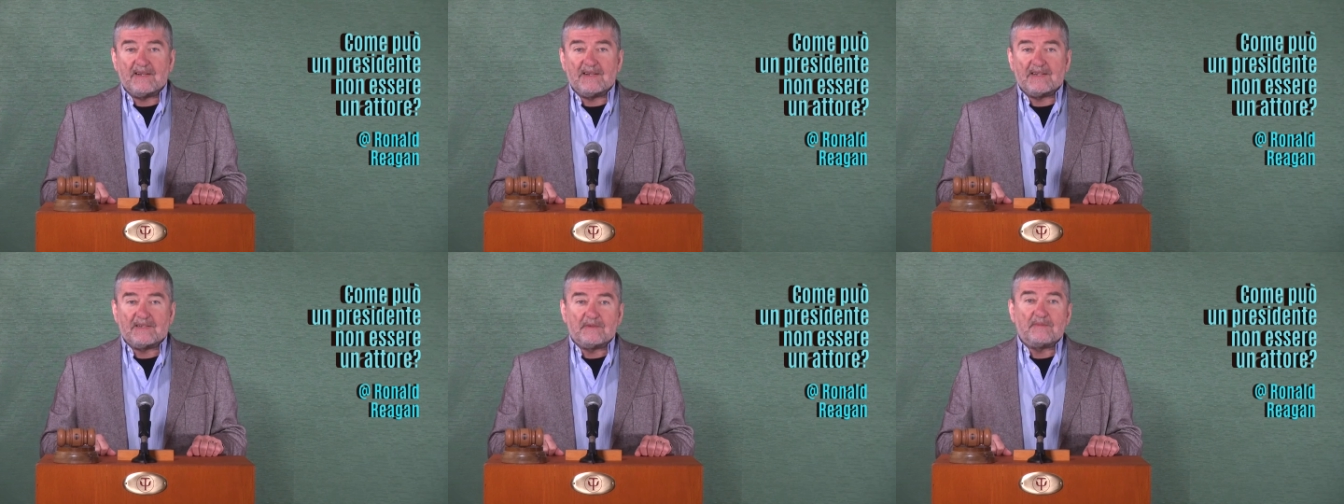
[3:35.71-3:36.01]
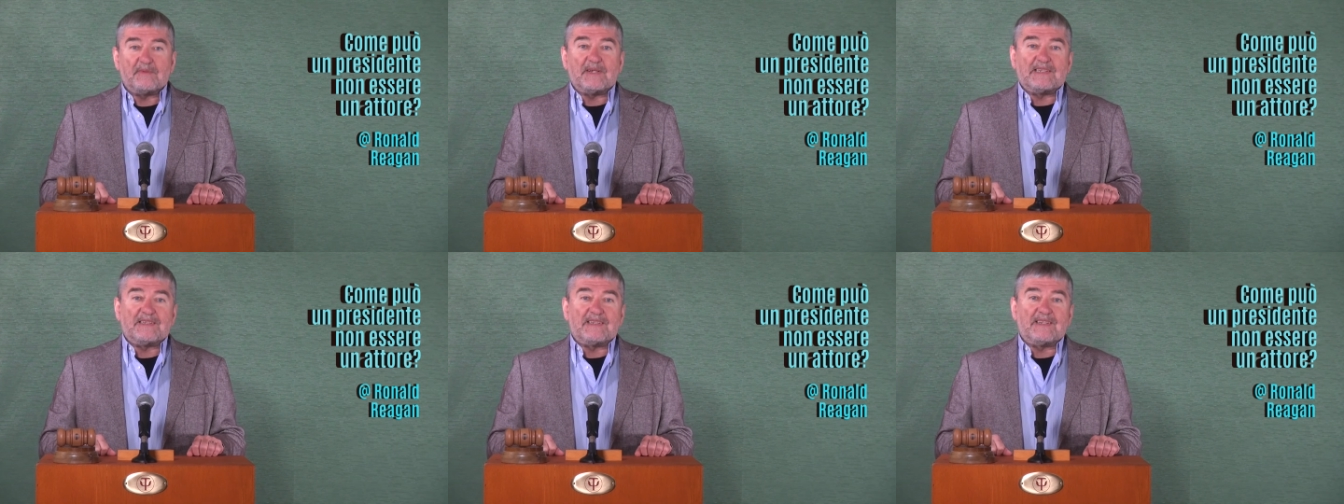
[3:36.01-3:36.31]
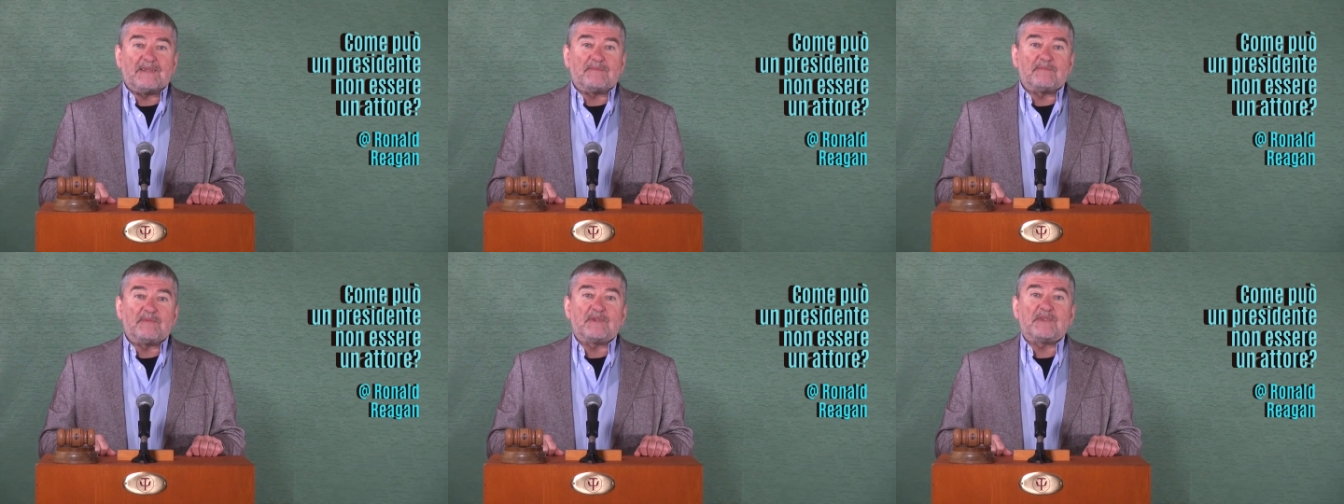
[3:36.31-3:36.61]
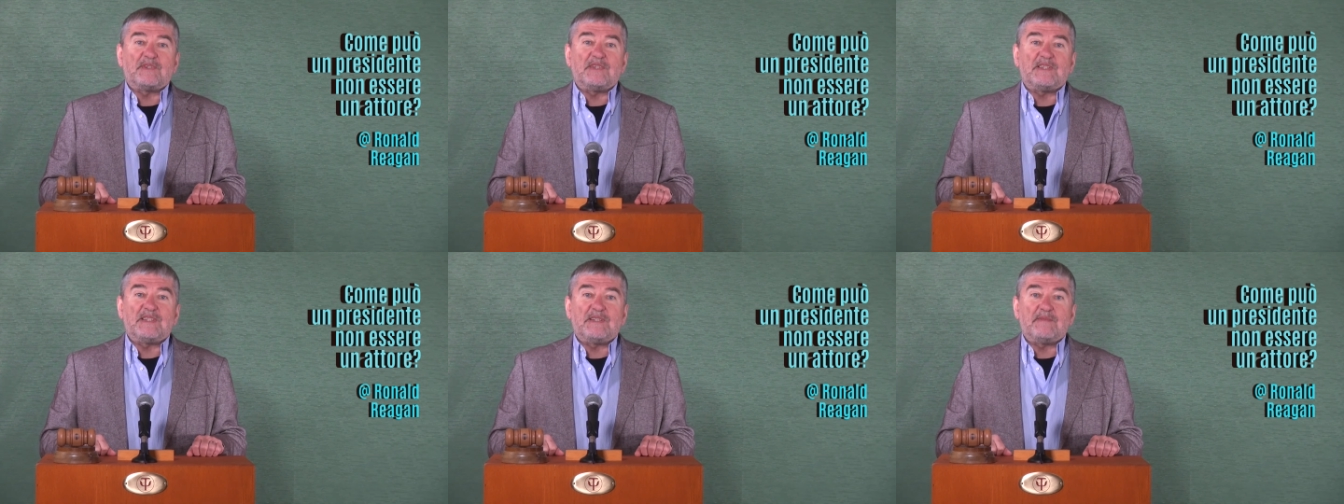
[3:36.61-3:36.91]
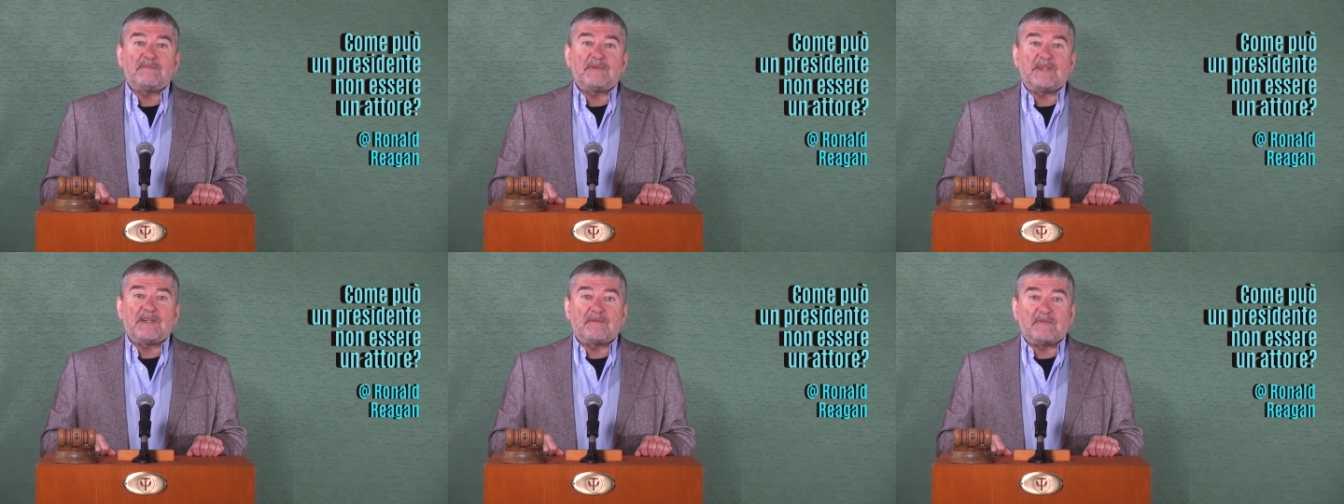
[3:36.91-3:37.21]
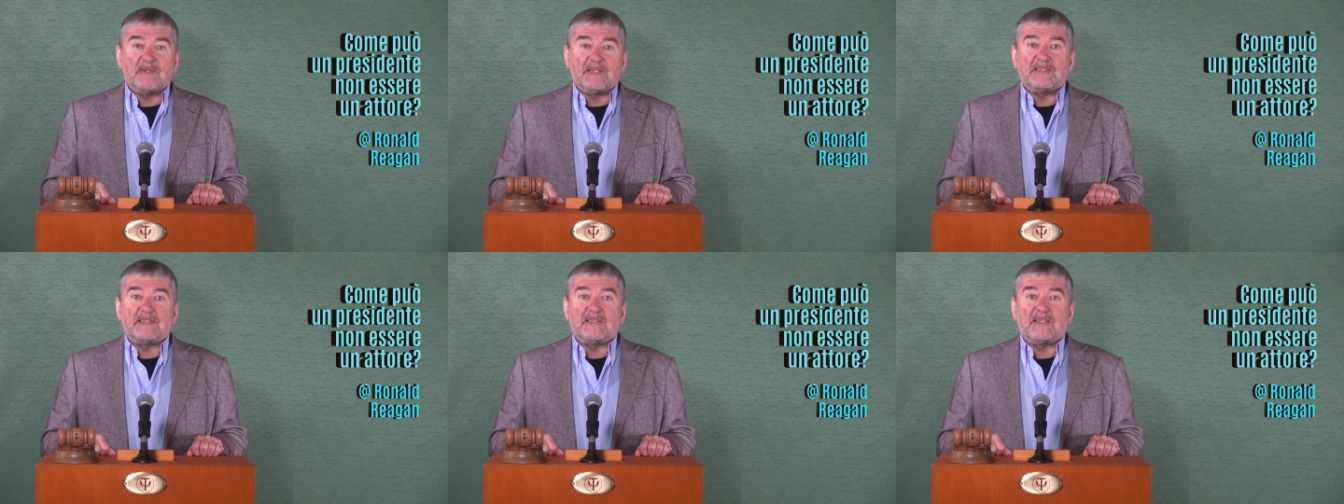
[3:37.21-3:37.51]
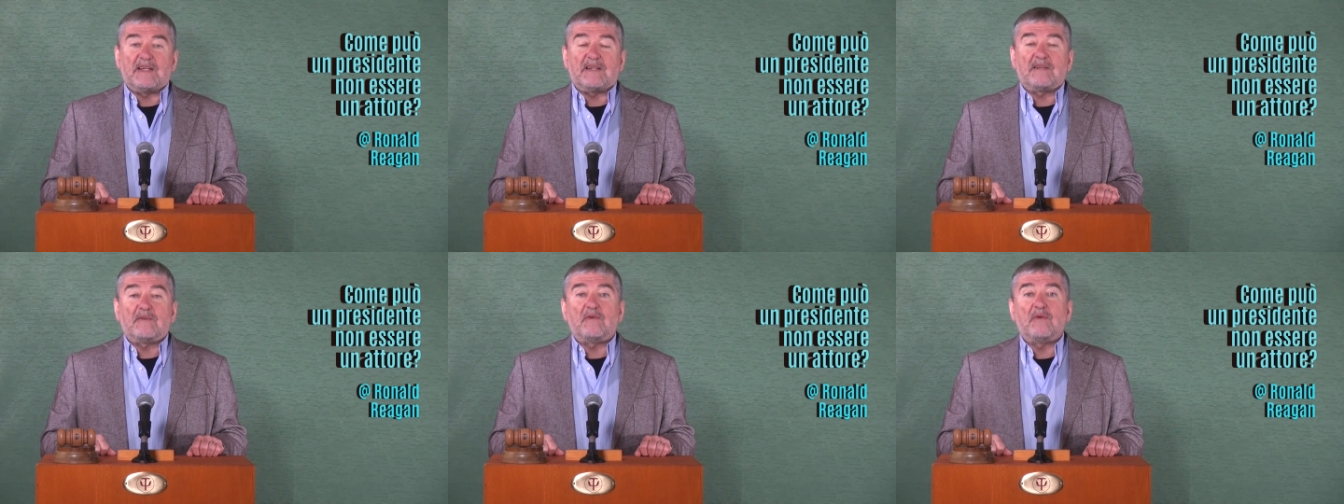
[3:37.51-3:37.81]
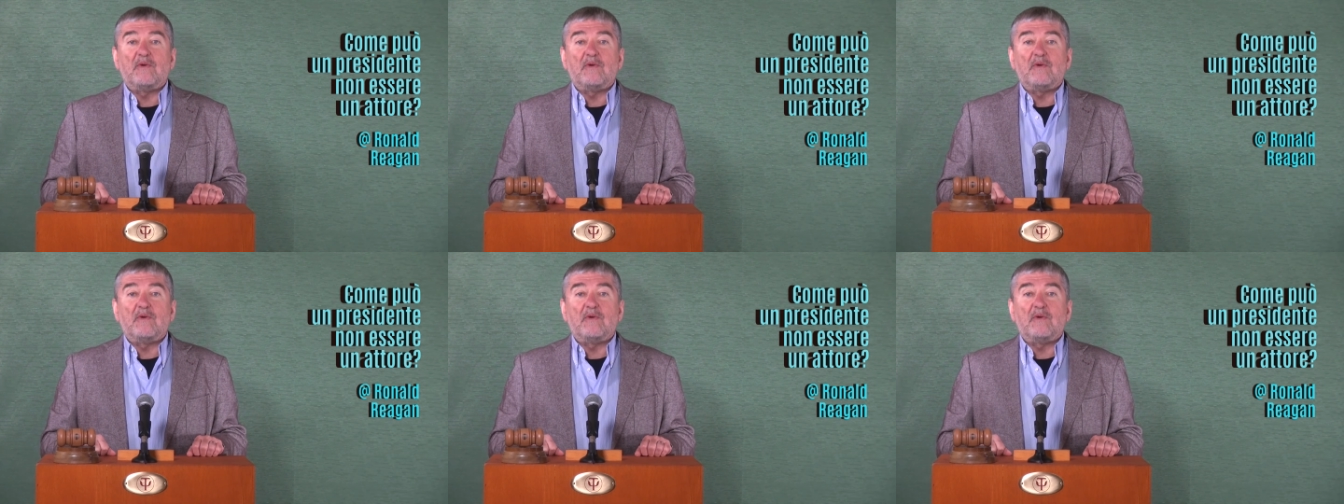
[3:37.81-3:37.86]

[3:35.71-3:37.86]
la domanda da porsi sempre è questa,